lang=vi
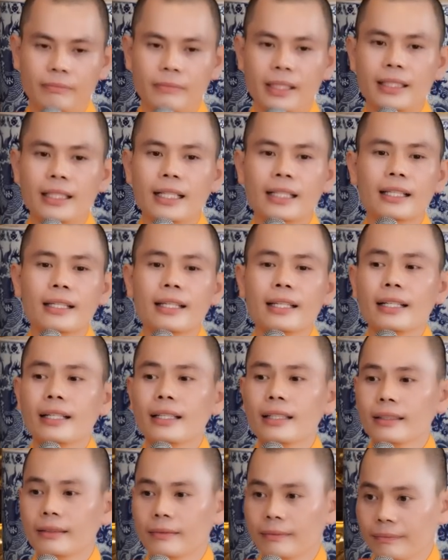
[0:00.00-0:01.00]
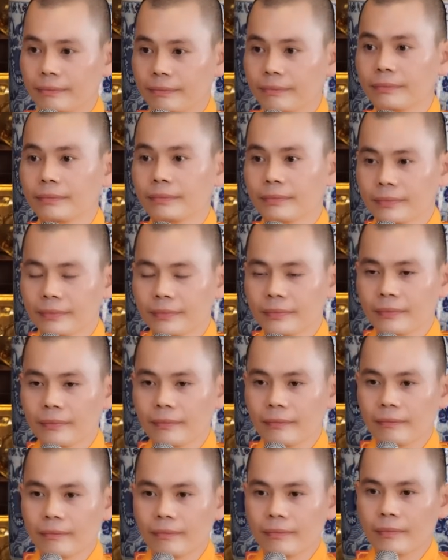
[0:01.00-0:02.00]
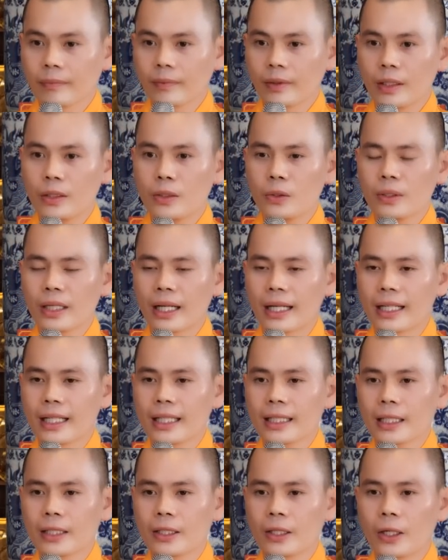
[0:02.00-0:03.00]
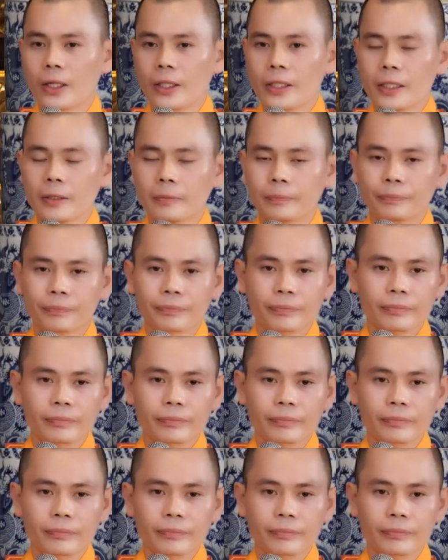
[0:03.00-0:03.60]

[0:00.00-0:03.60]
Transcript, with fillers: Mình là thế đấy. Như lúc nãy cái Thành nói đó,